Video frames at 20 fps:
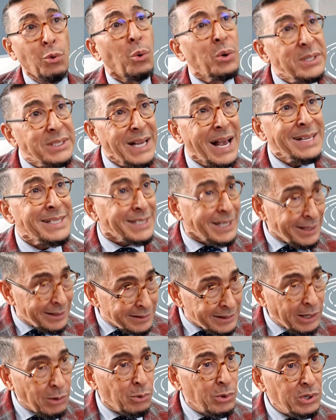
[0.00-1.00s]
Donc ça, c'est
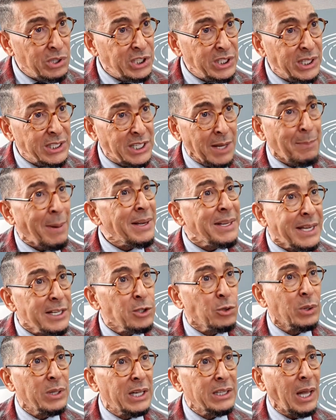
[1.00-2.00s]
théologique, ce n'est pas une
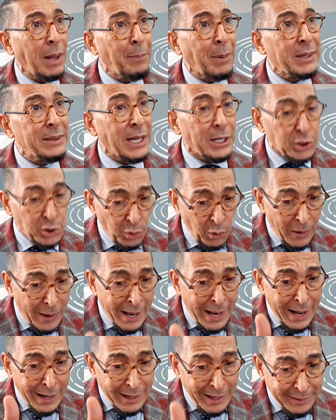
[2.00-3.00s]
question d'interprétation.
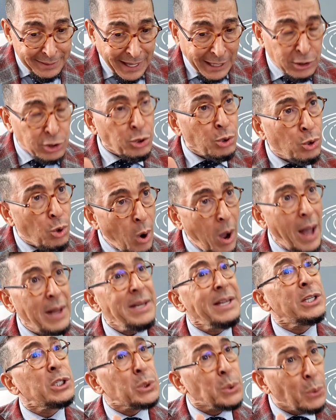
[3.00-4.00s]
Les textes
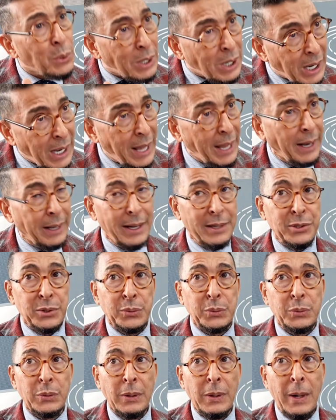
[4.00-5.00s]
coraniques sont clairs
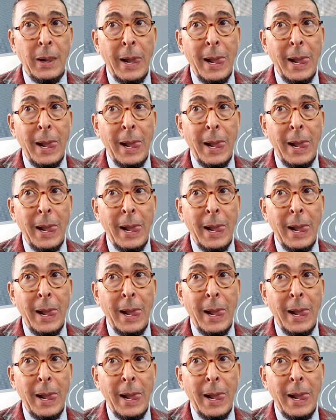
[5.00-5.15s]
là-dessus.